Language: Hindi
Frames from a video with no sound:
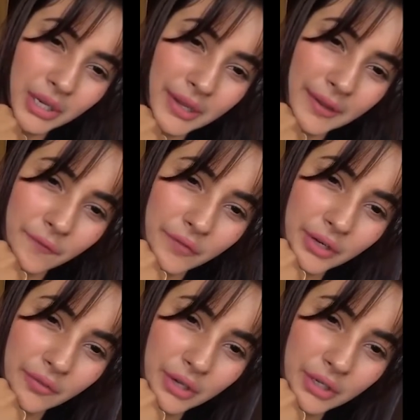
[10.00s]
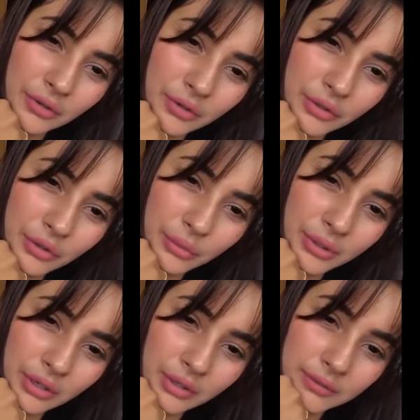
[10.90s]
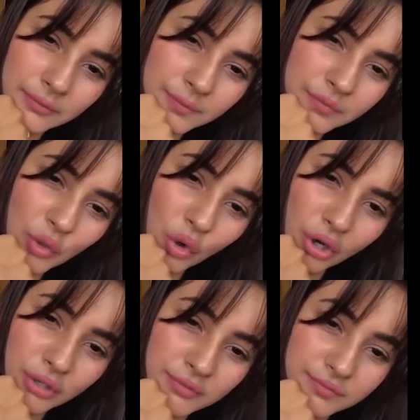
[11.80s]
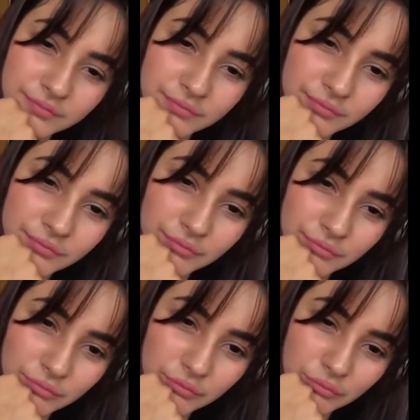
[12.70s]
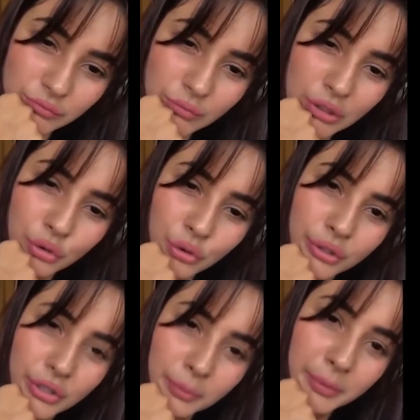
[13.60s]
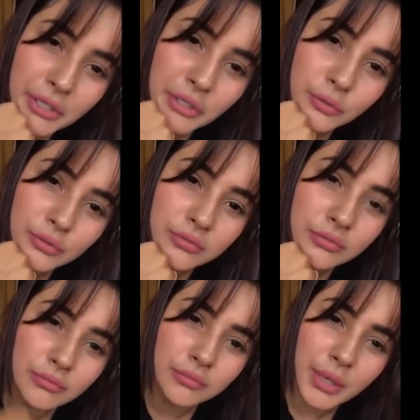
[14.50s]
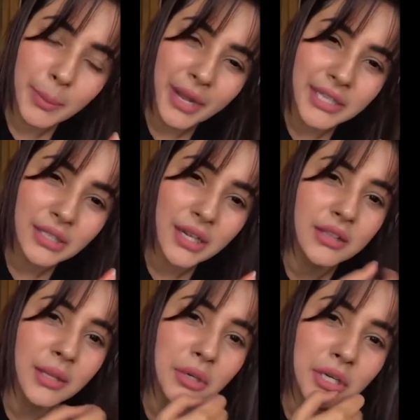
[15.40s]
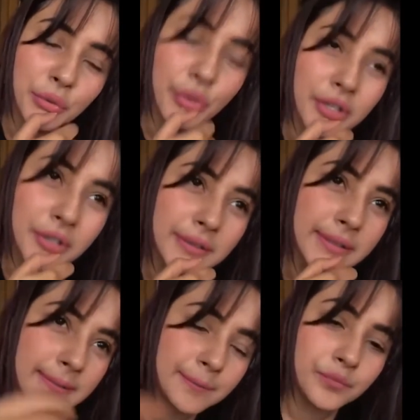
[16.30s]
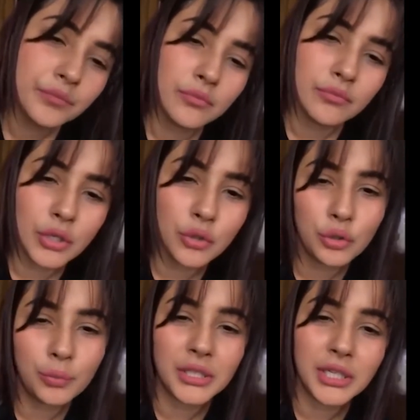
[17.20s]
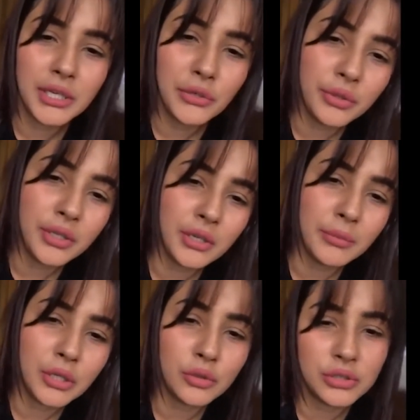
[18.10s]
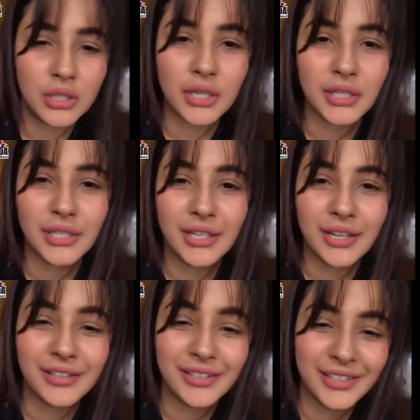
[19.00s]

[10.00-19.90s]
everyone on Twitter. कौन मैं तो Twitter पे ही नहीं हूँ मेरा भाई चलाता है मेरा Twitter. मेरे को तो पता नहीं Twitter मेरे को चलानी नहीं आती